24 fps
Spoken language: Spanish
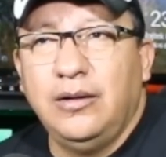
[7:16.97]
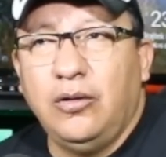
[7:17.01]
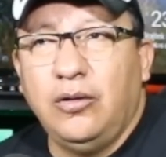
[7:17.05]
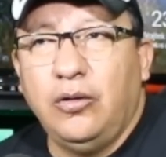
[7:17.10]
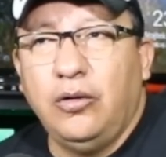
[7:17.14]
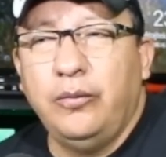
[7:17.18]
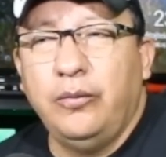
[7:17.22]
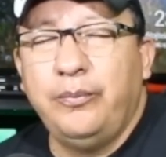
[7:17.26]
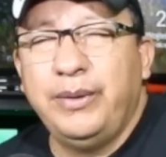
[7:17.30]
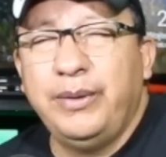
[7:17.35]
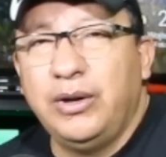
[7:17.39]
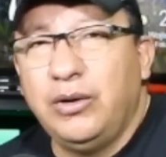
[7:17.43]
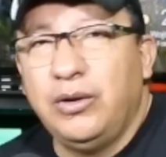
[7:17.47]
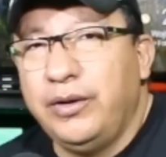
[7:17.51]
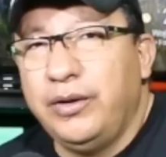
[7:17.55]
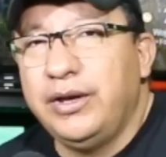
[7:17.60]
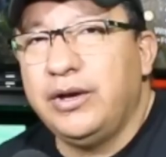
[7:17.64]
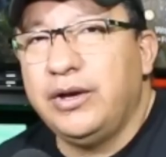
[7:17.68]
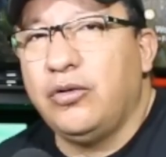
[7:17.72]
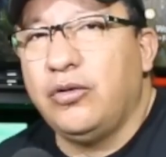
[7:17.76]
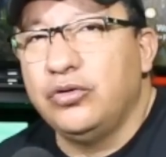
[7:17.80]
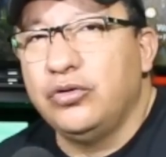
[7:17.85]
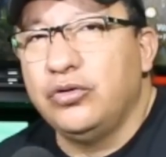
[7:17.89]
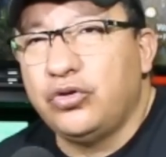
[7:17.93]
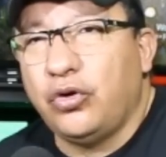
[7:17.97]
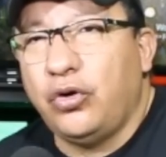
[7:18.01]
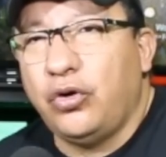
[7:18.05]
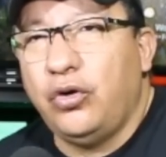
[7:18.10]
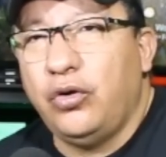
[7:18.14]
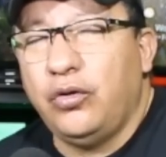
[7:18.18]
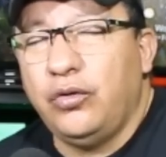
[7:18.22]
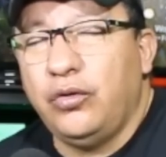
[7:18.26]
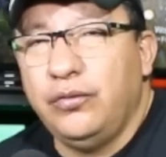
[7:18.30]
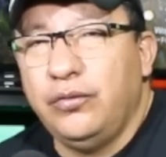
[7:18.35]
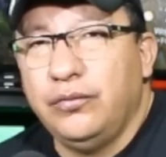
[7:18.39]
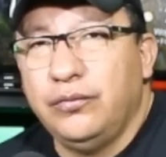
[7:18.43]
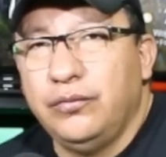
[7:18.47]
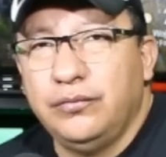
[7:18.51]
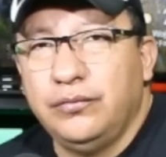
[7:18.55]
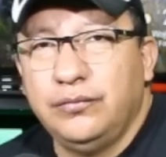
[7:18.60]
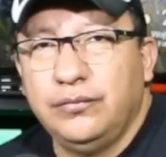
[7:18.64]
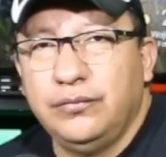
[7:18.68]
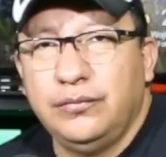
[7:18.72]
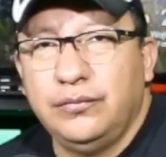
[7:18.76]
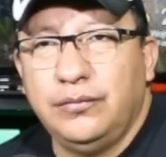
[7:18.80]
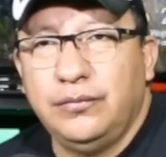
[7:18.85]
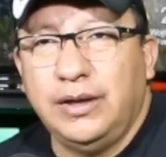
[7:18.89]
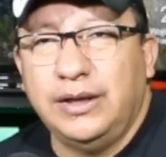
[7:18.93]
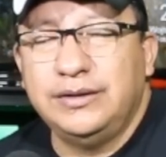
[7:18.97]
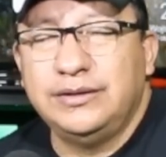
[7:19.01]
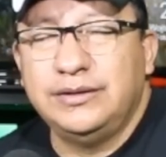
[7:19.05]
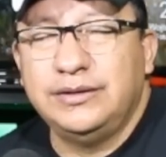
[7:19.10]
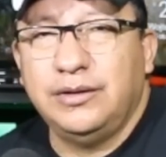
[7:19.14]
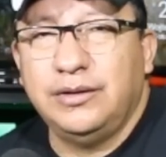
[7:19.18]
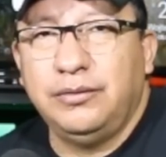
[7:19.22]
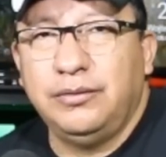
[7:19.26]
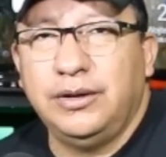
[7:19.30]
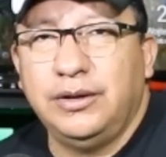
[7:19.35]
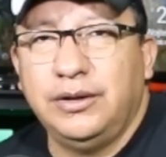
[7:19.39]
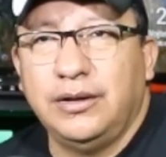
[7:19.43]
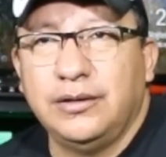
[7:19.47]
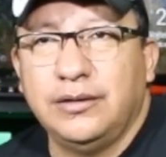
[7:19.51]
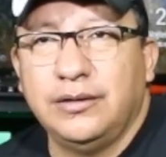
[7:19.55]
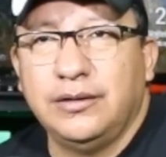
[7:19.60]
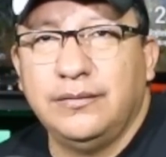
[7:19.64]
operó y controló la inseguridad.